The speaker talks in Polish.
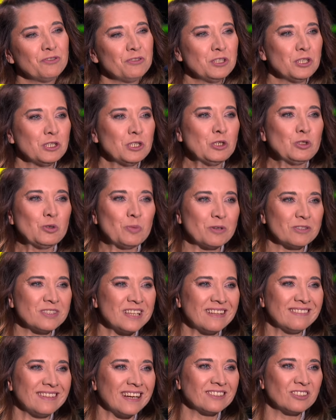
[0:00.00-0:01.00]

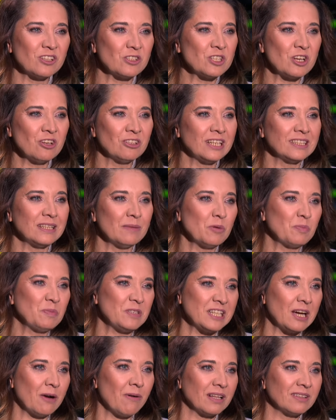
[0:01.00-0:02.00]
90% to, co ona tam
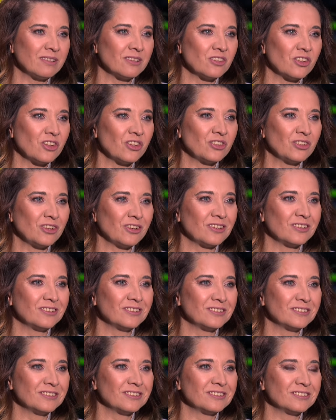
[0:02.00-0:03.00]
opisała, to, to,
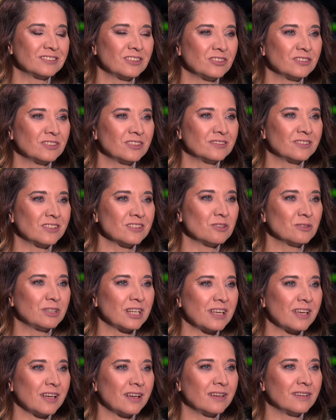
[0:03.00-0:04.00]
to, to są
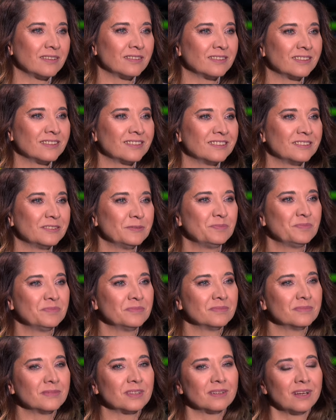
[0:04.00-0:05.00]
takie
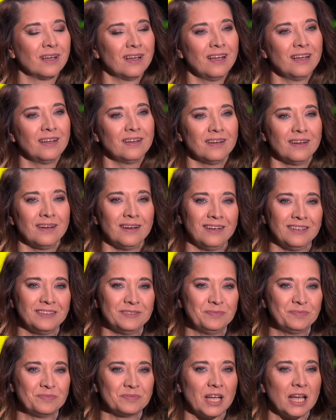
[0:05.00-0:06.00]
yy,
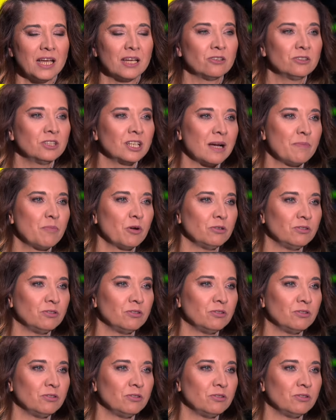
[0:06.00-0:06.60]
erotyka